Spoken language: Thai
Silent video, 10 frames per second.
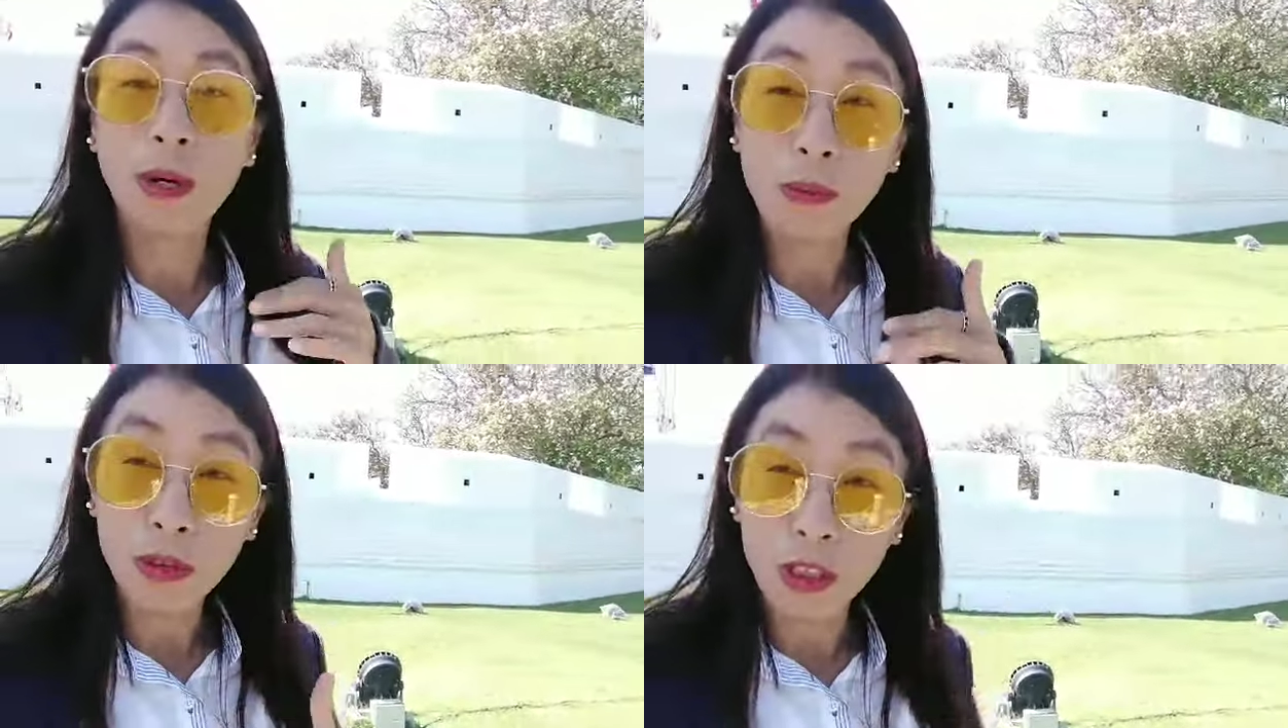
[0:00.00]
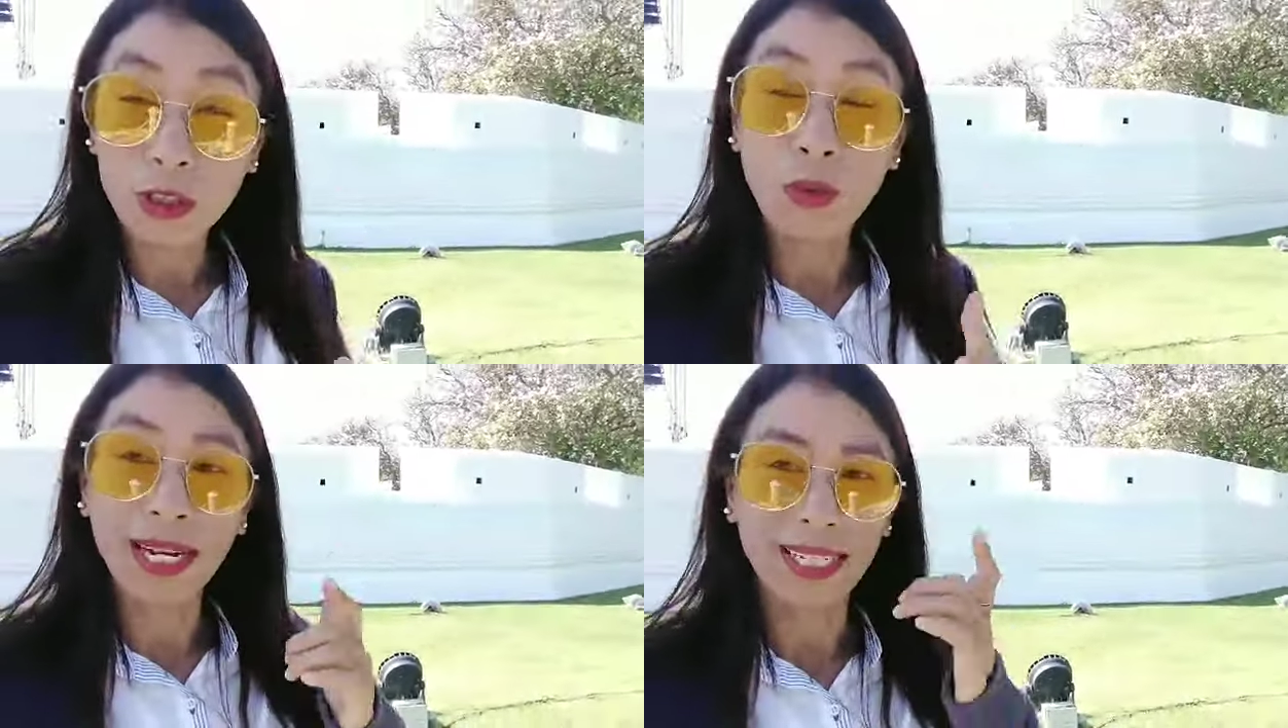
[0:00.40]
ป้อม
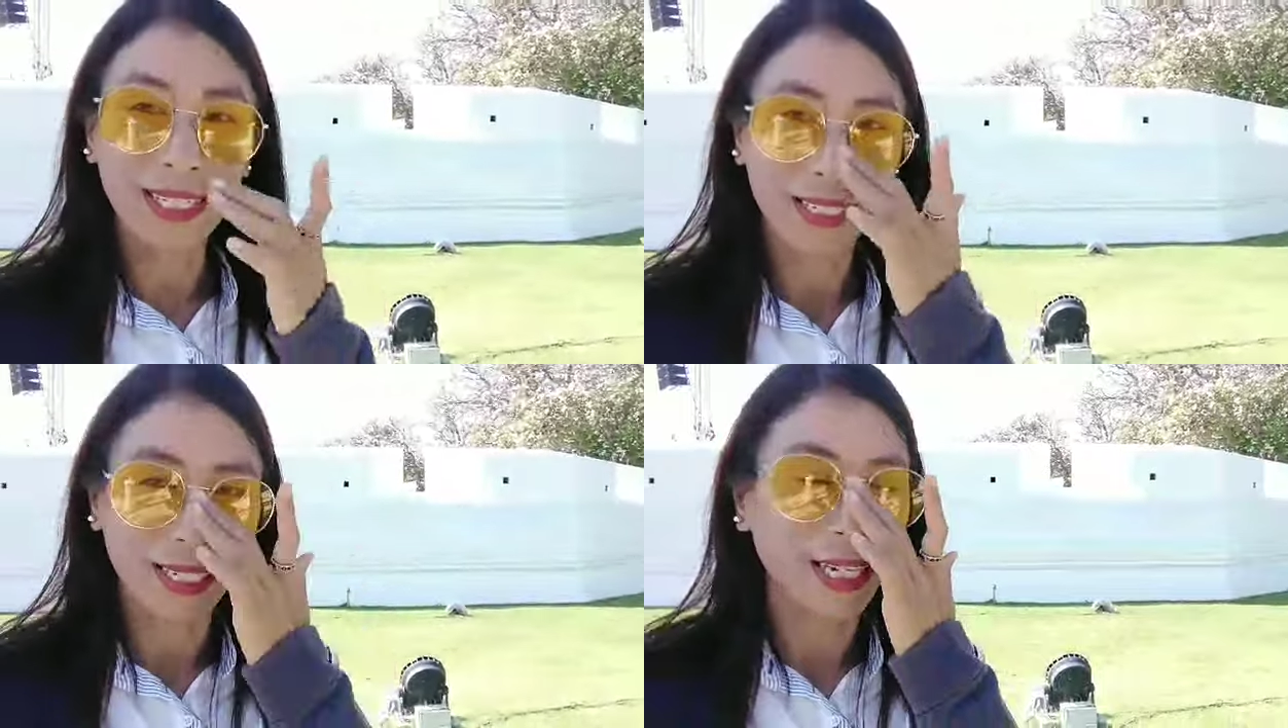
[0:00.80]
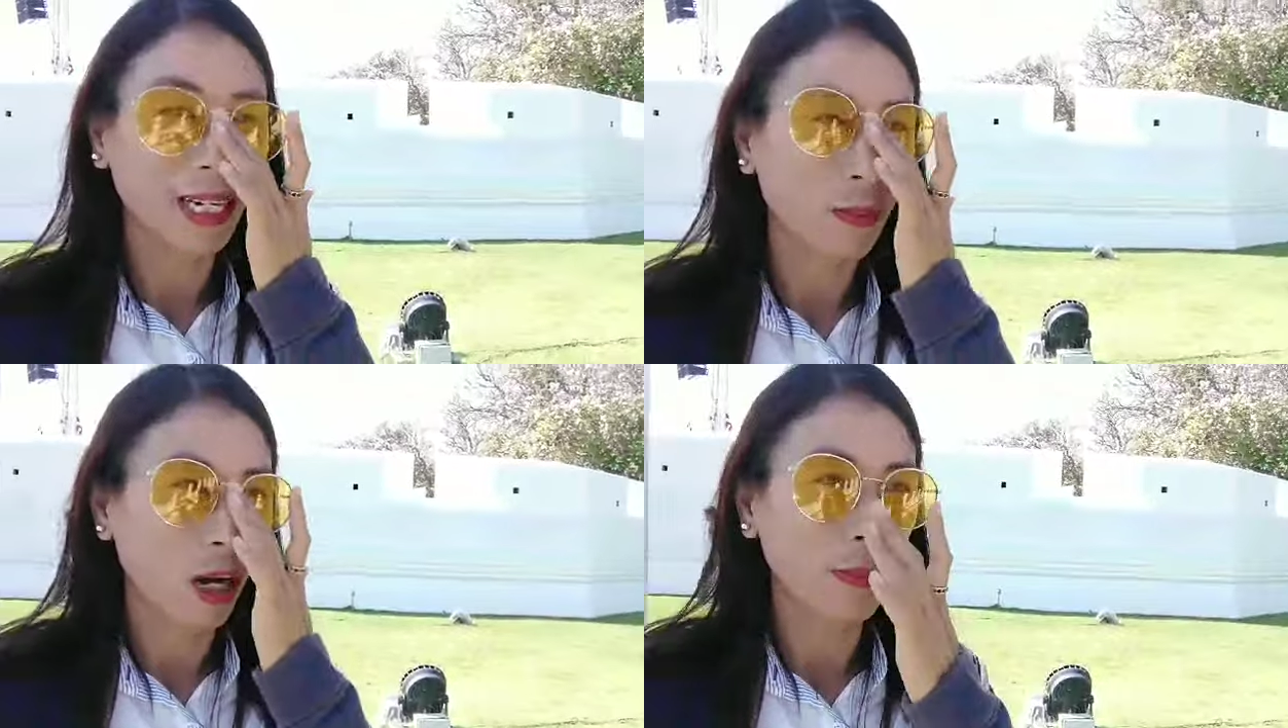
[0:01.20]
สวยๆแต่กี้
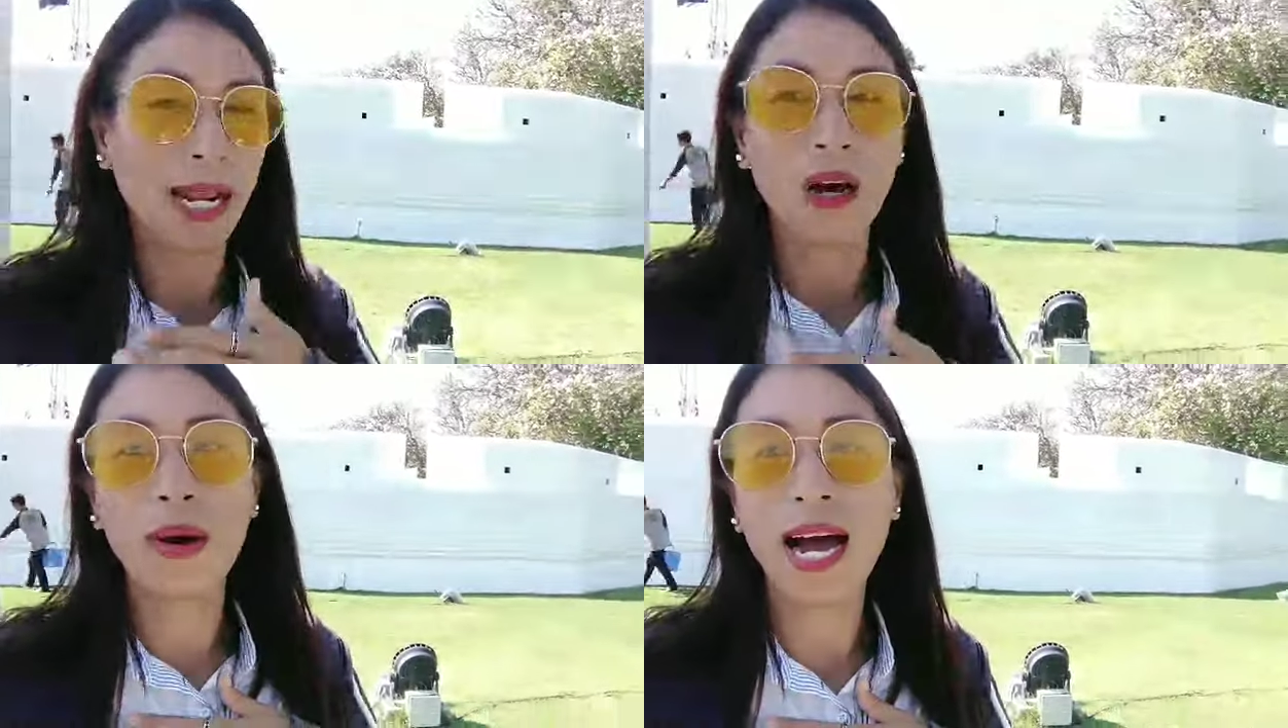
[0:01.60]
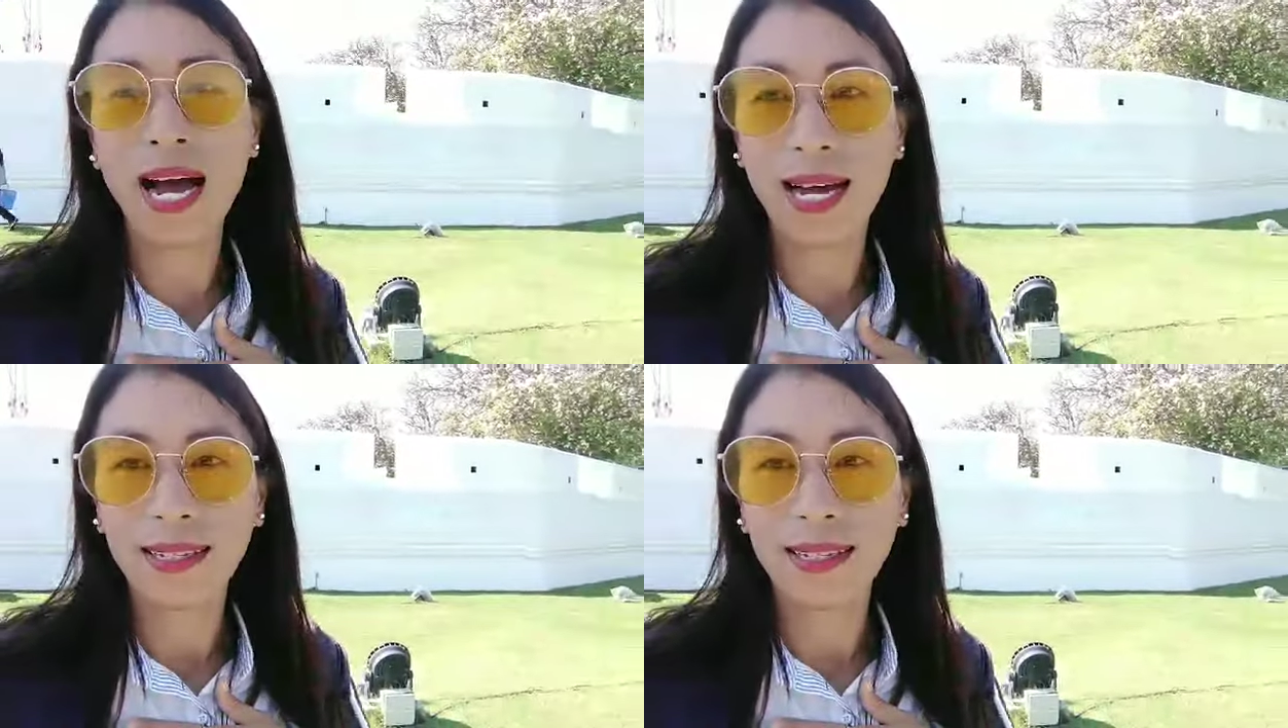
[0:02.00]
เคยบอกไปแล้วว่า